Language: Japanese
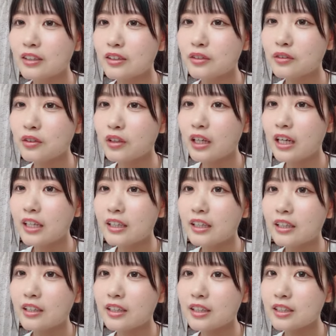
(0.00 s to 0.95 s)
その書い
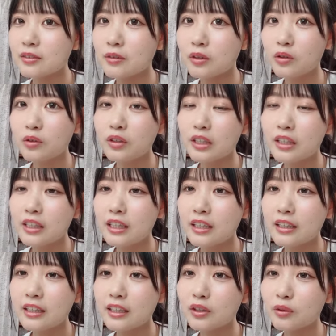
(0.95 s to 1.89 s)
てあるやつは本気で
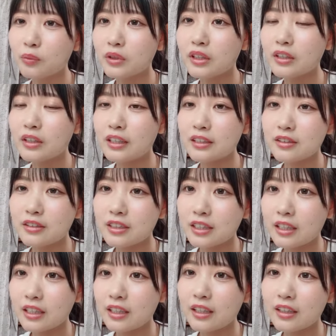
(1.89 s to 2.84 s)
やりたいと思ってるやつ
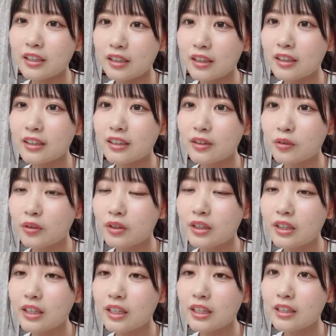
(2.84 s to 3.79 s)
しかないから本
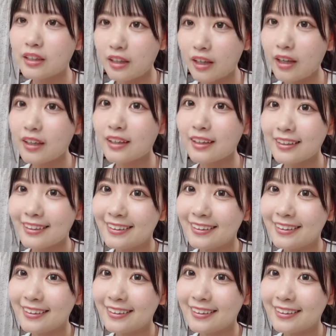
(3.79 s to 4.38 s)
気でやりたい